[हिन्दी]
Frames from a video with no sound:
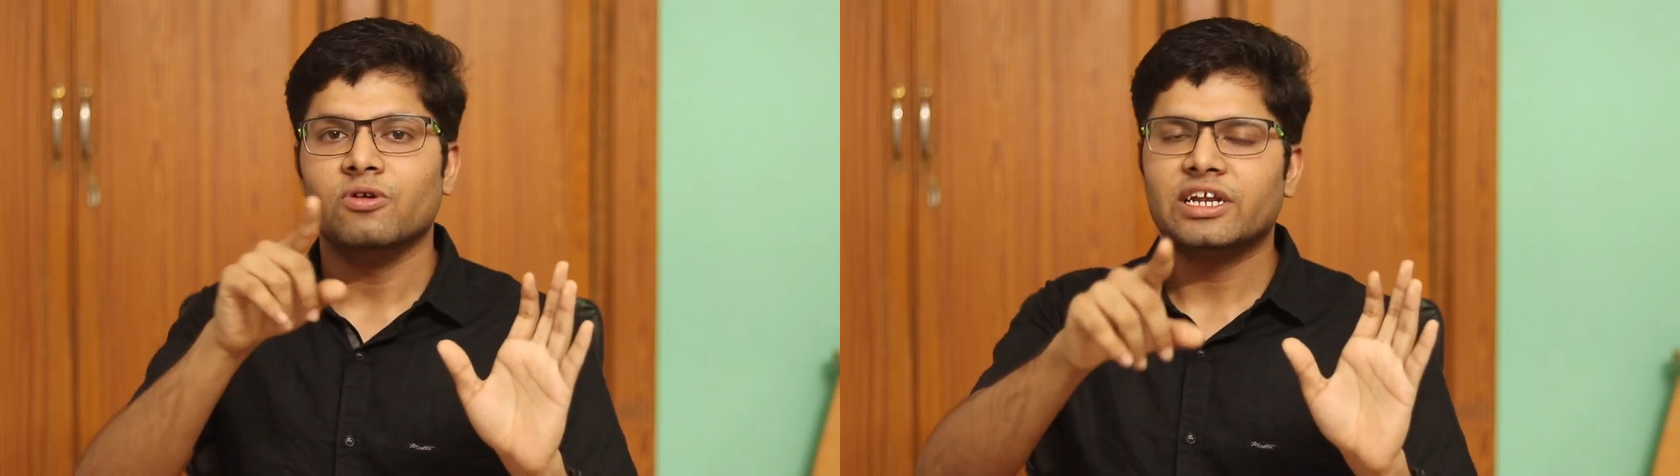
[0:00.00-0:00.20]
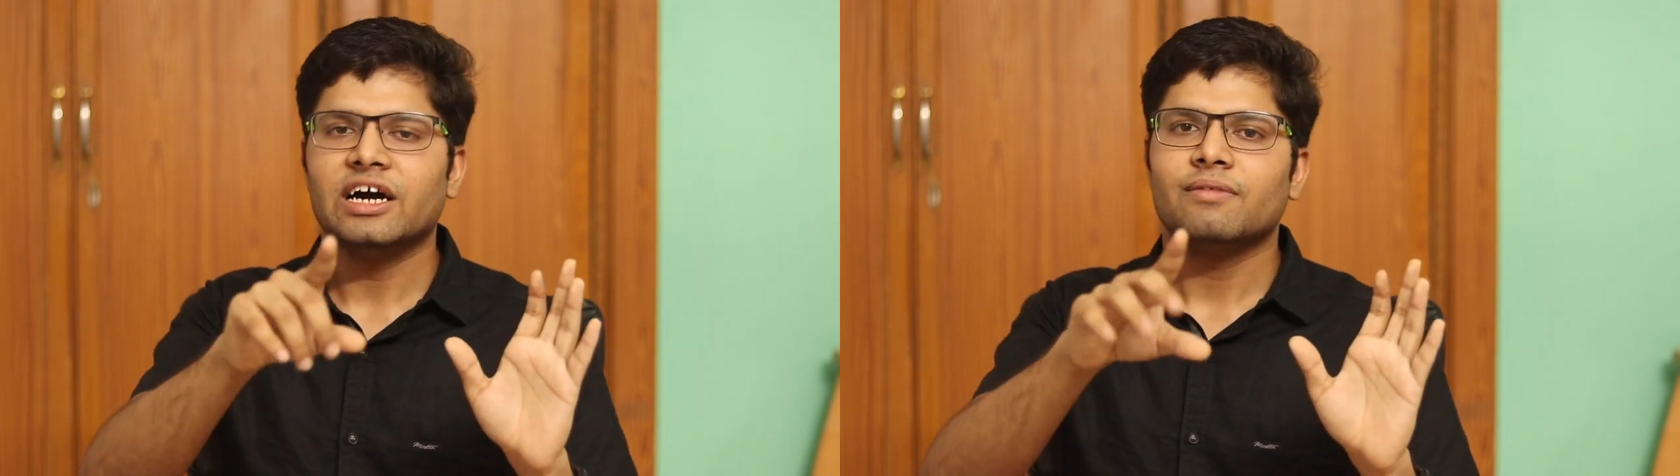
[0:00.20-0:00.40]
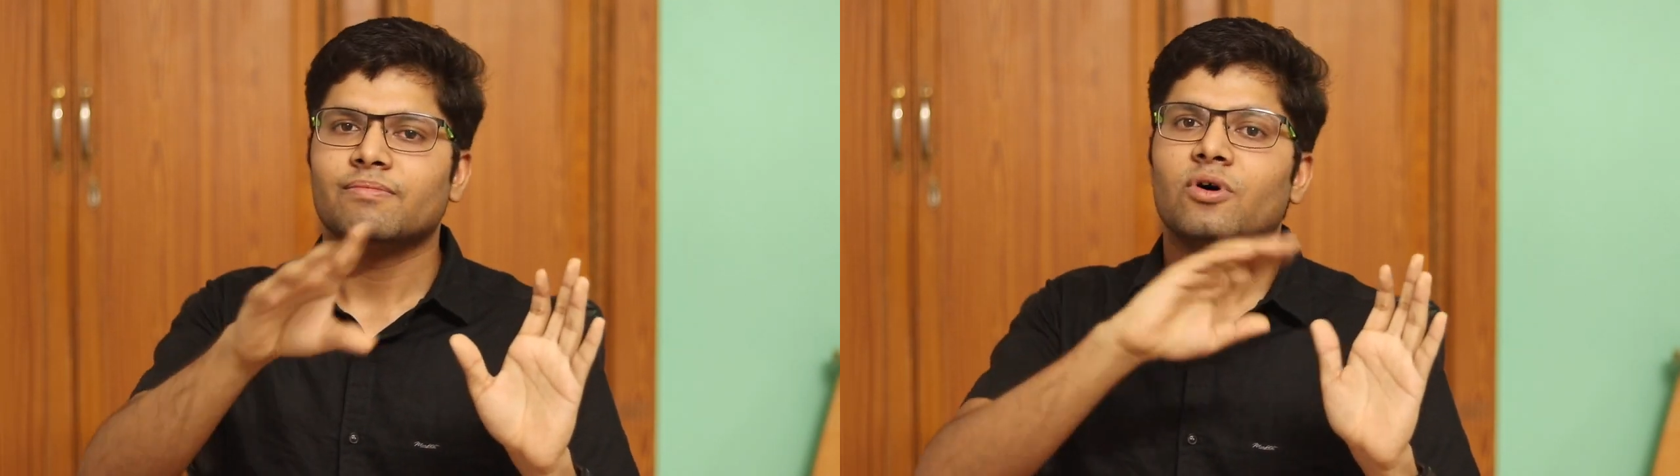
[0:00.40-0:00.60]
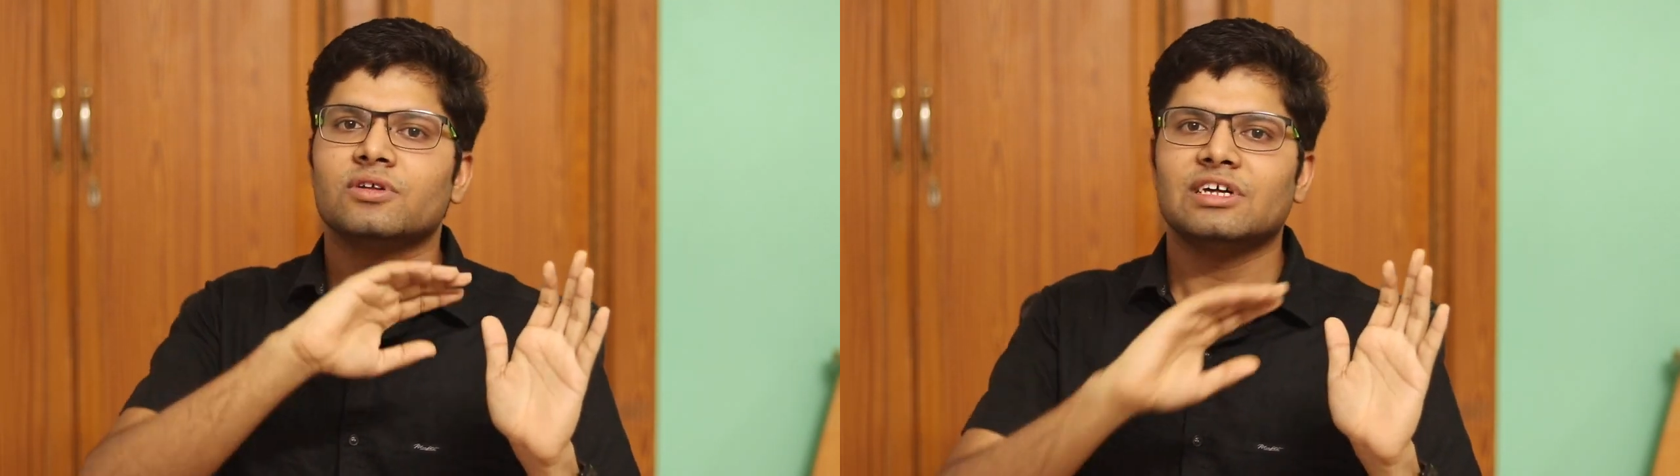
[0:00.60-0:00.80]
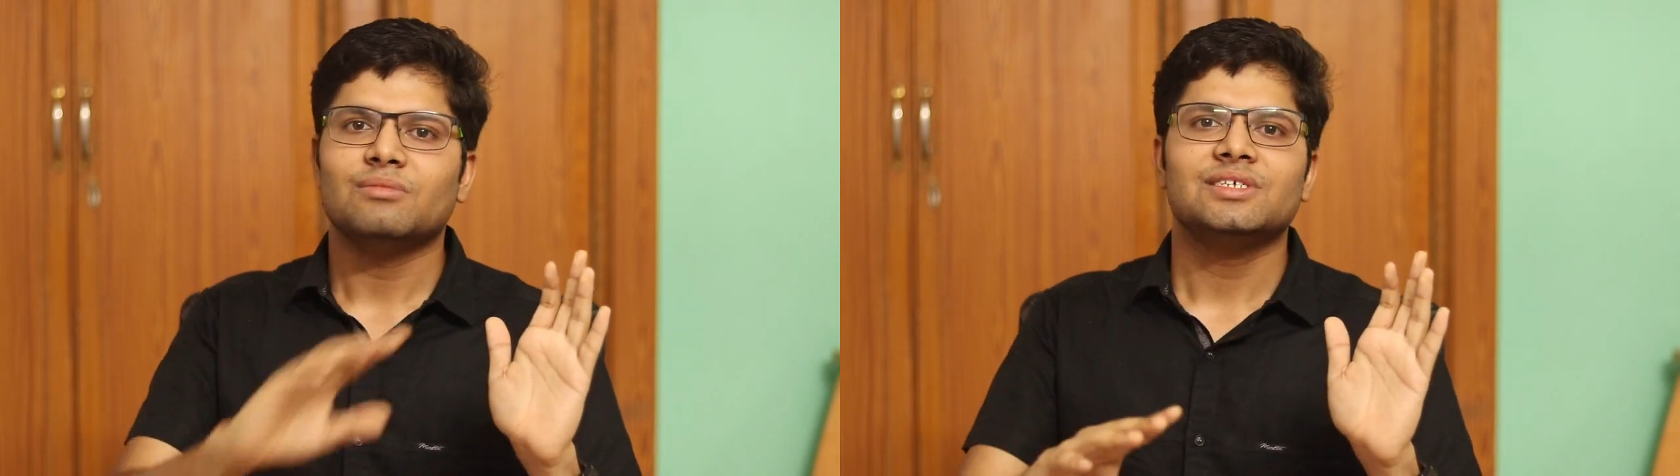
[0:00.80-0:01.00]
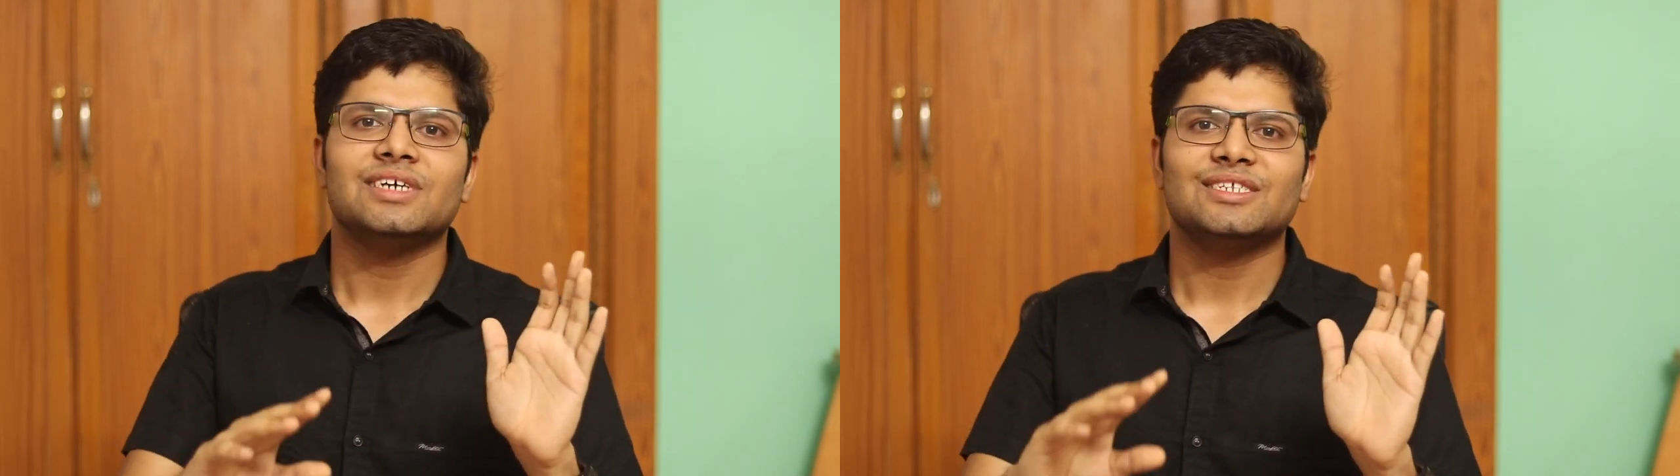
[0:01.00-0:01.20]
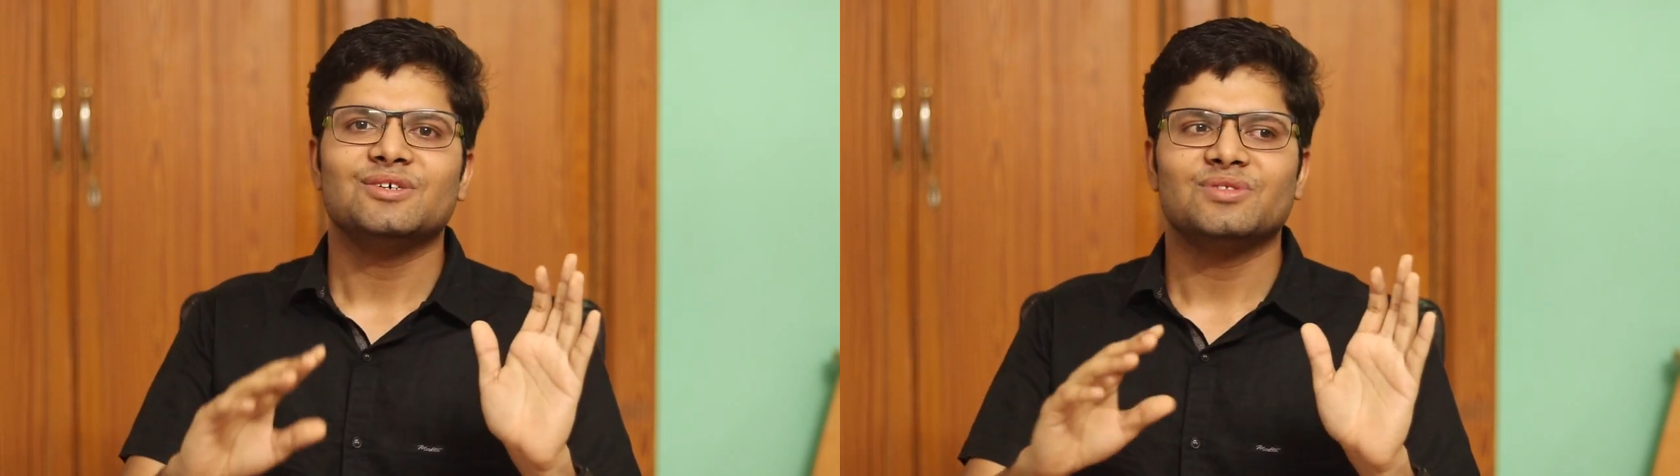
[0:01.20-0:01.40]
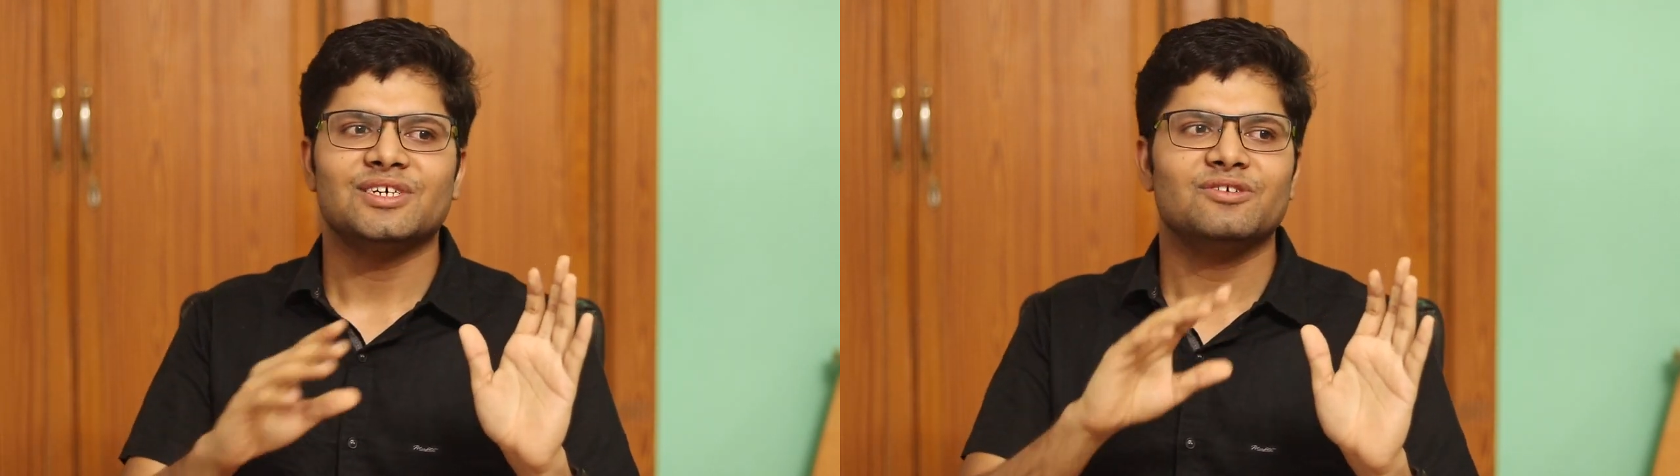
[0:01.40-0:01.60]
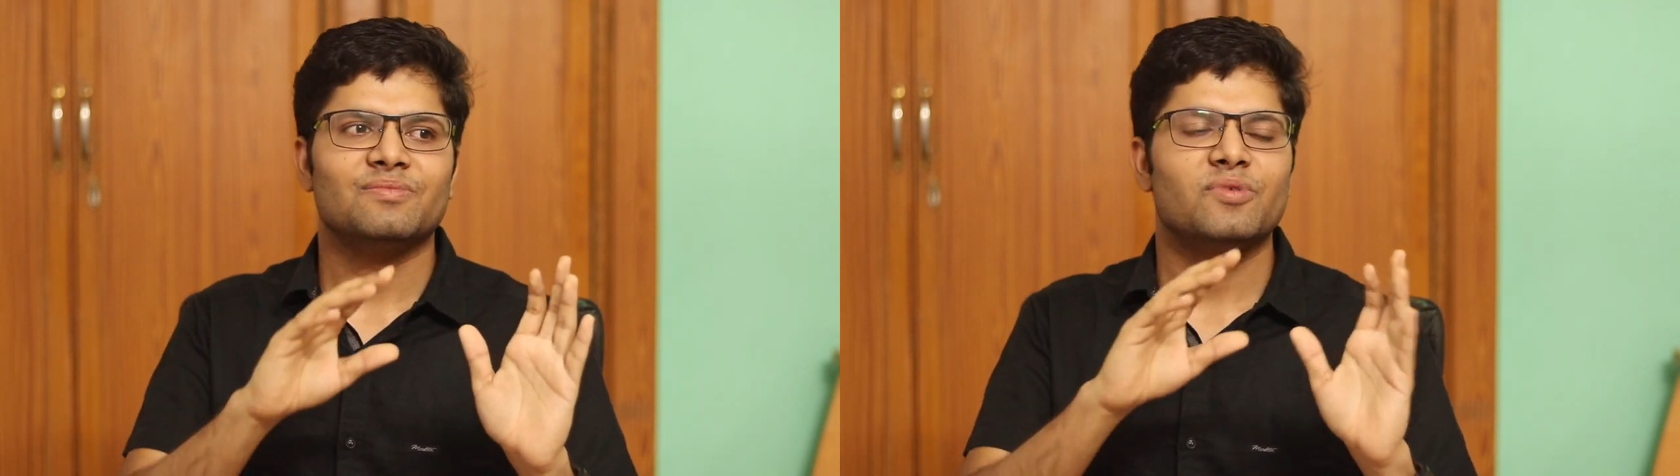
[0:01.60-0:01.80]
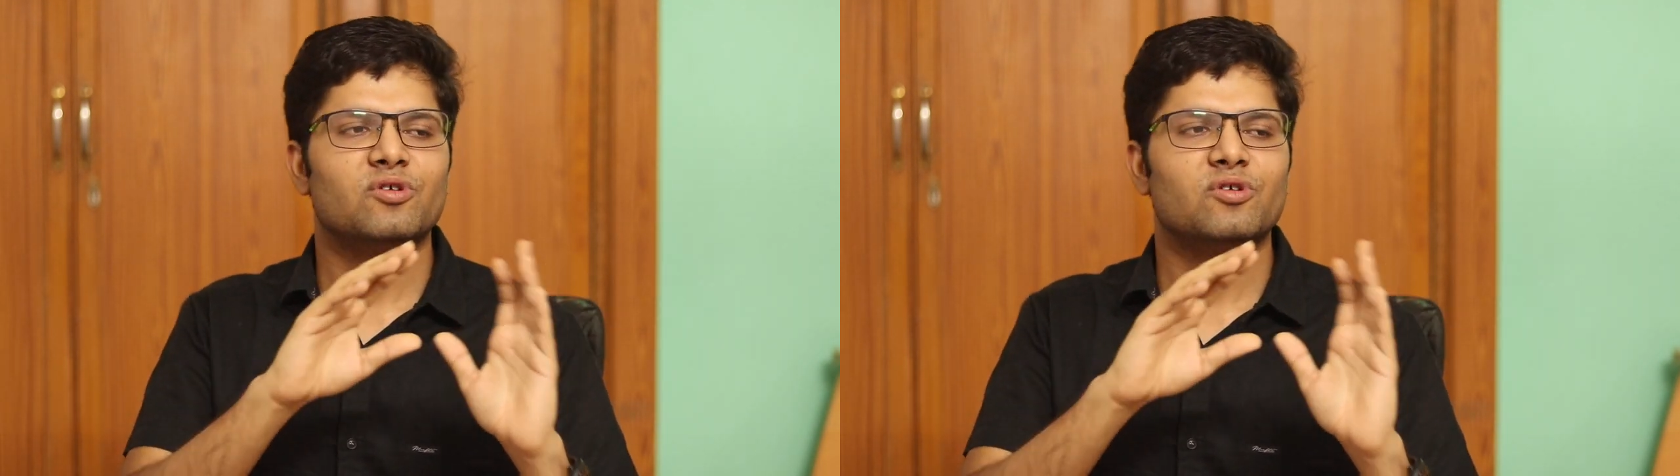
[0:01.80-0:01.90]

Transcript: उल्टा बहुत सारे बच्चे ऐसे होते हैं जो